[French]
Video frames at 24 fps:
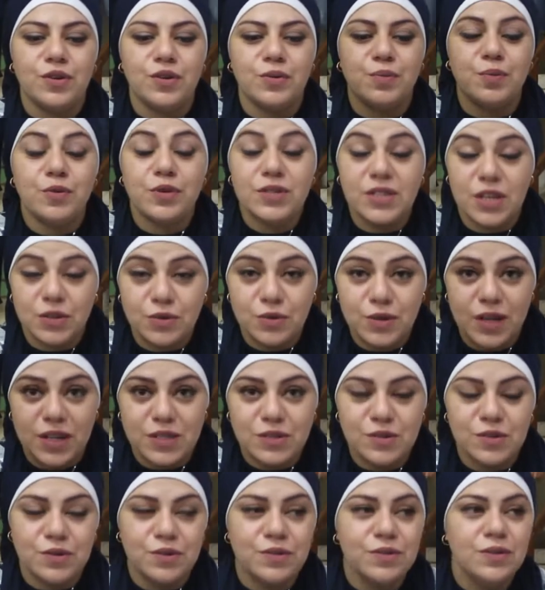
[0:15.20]
pour cette
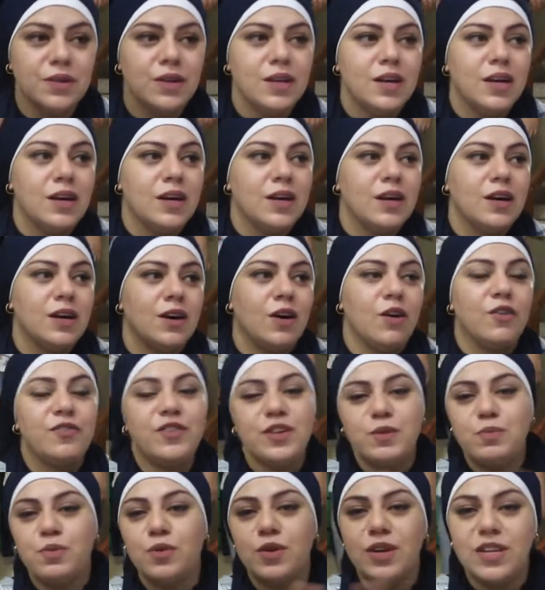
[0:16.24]
occasion, en
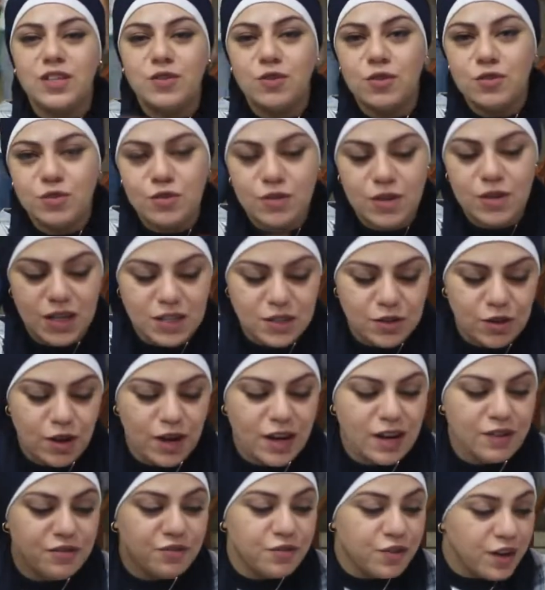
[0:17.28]
fait pour les deux
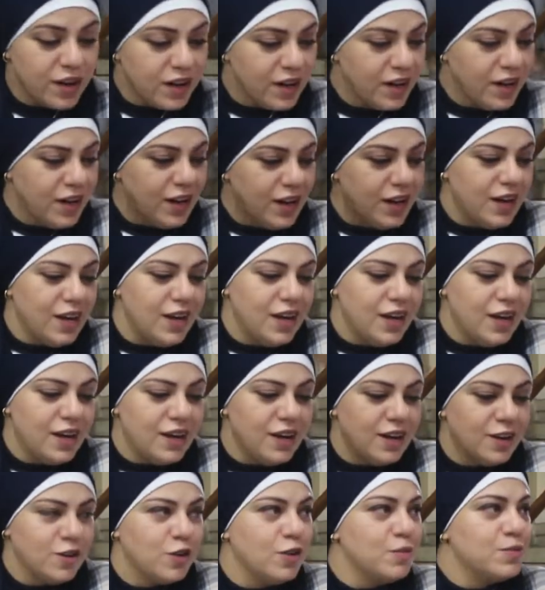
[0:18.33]
occasions à la fois. Et
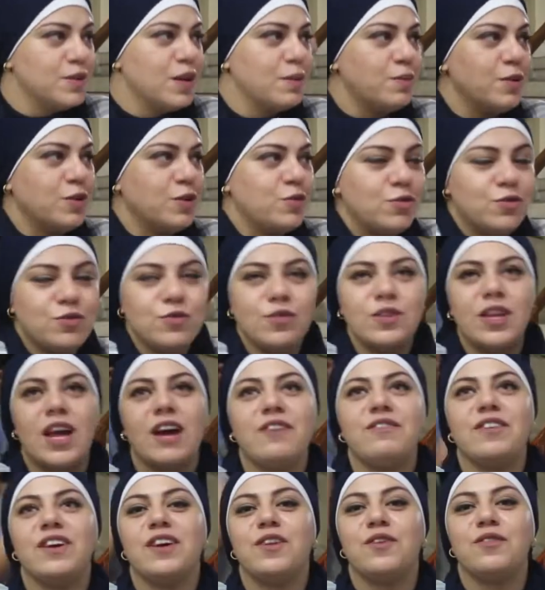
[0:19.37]
comme d'habitude, on
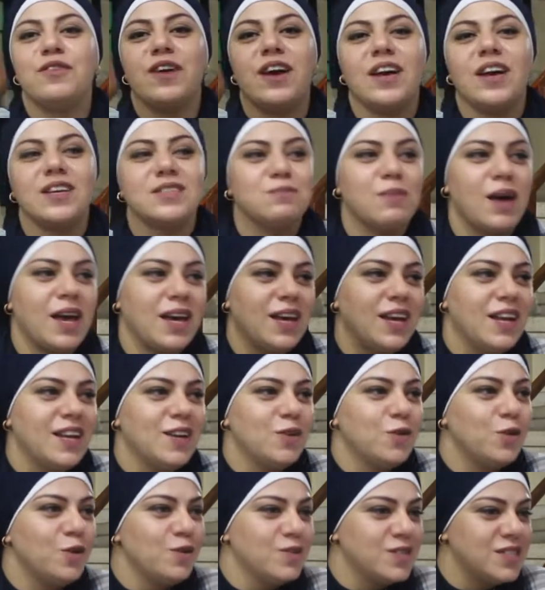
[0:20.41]
est avec le frère
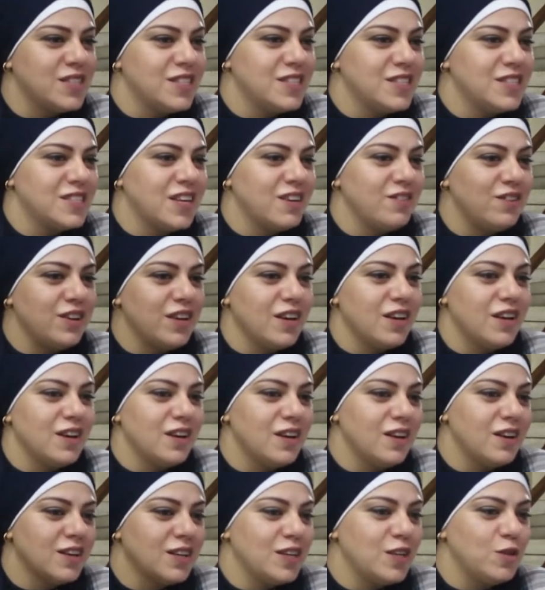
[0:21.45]
Smaïl, le grossiste qui,
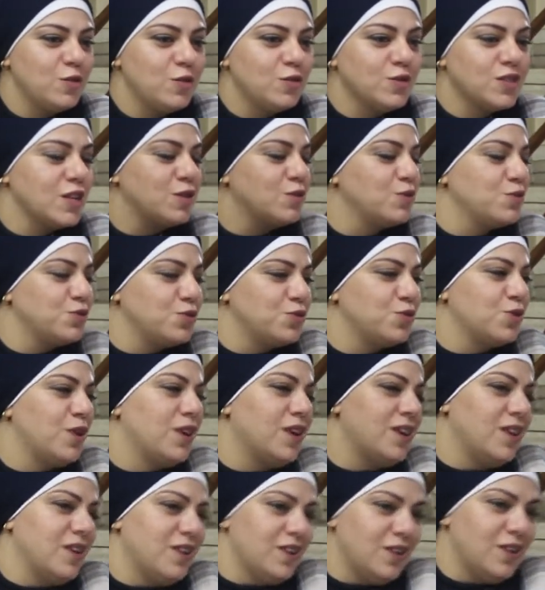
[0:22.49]
qui nous est
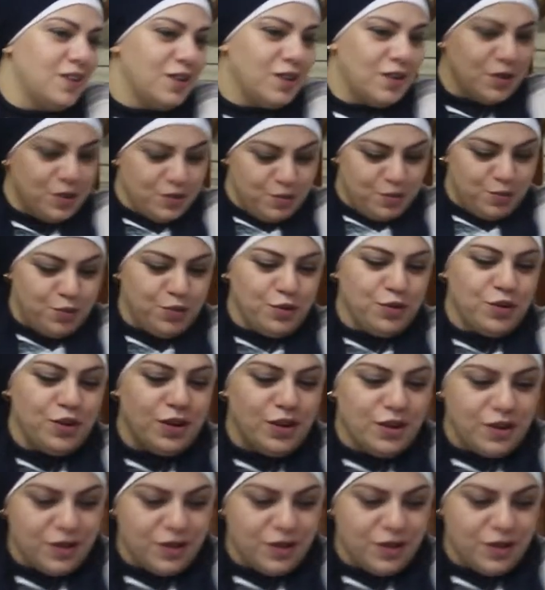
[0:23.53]
toujours pour,